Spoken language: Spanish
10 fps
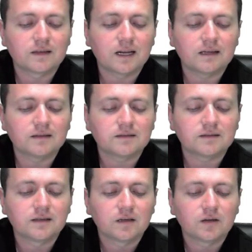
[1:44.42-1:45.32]
3,
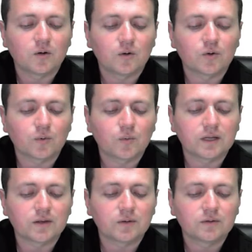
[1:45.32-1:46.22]
otro
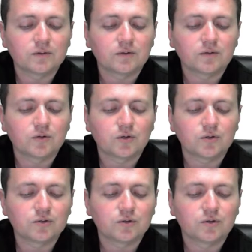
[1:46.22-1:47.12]
4,
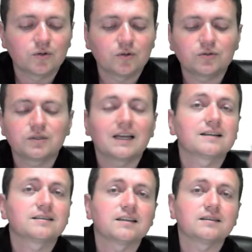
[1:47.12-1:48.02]
2, 2,
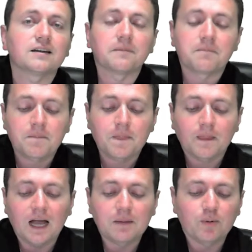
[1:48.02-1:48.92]
etc.
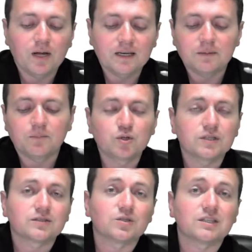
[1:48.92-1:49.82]
Ahí pueden ir
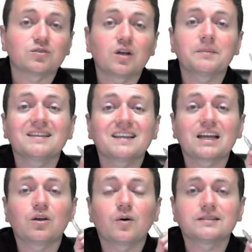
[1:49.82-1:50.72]
muchas cosas, solamente
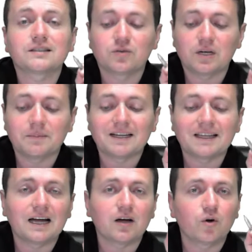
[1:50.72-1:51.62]
que lo va a hacer de una
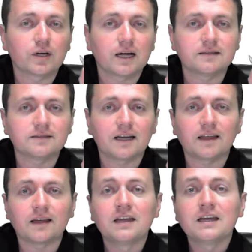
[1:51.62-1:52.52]
manera
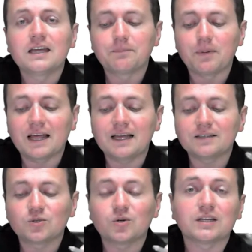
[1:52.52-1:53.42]
organizada. Y para
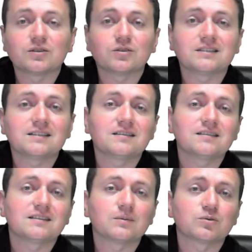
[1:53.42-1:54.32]
esto entonces
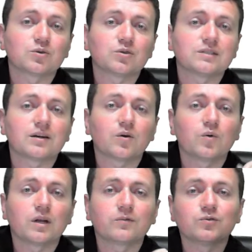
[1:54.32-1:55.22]
necesitamos conocer
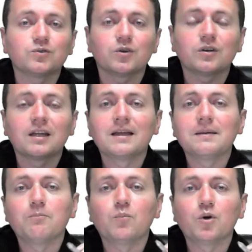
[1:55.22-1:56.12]
una función
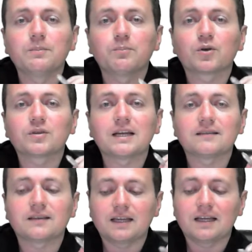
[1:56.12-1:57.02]
muy
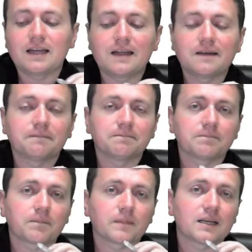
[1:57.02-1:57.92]
importante en,
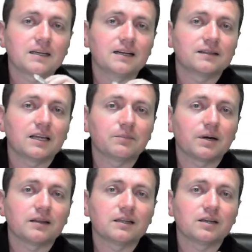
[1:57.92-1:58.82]
en el
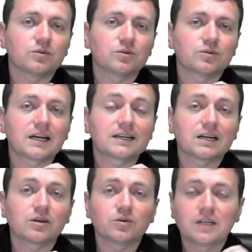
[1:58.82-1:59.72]
tema de los
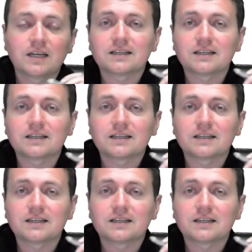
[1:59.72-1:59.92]
arreglos